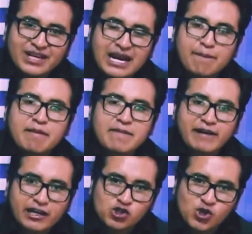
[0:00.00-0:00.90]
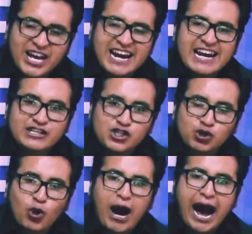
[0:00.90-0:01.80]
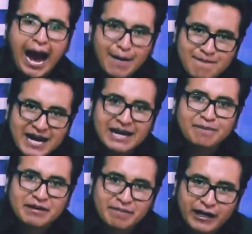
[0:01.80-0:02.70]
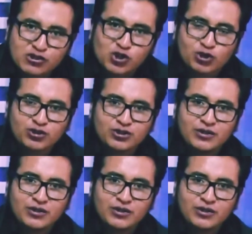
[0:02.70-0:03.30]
La preparación. El éxito ama la preparación.